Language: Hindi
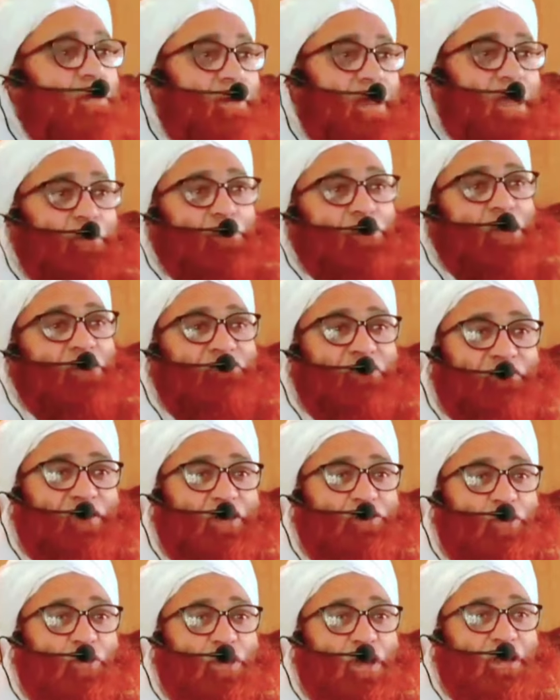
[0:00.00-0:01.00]
महीने में उनकी
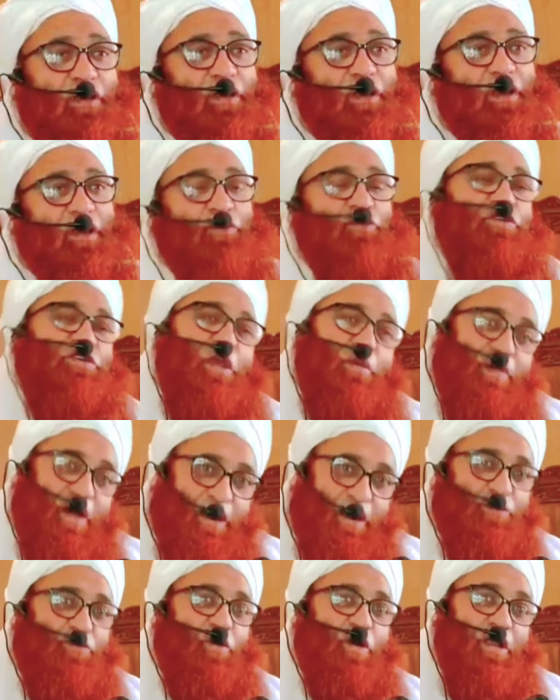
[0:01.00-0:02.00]
वफात हो गई तो इसका
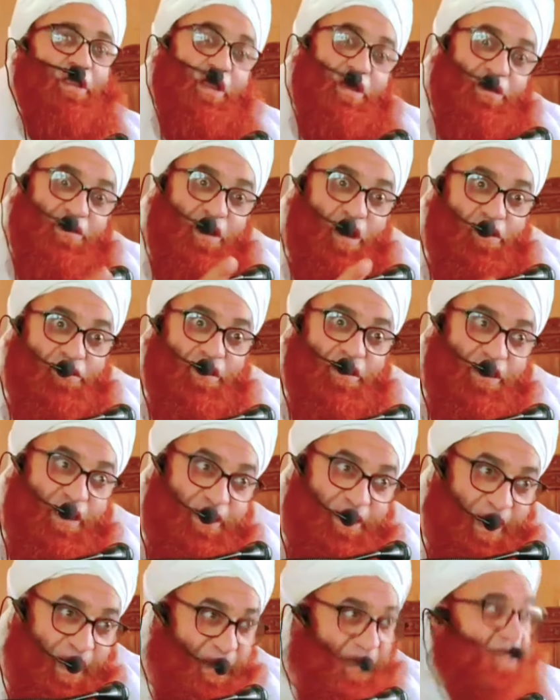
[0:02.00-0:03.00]
माना थोड़ी है कि डॉक्टर
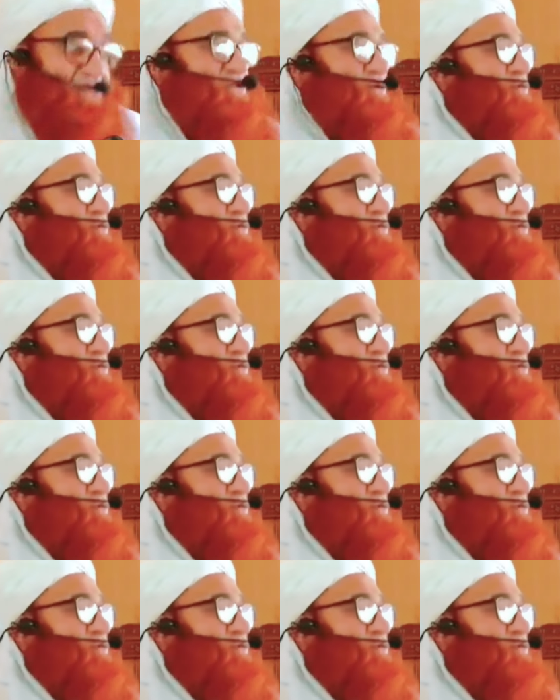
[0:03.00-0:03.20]
के कहने से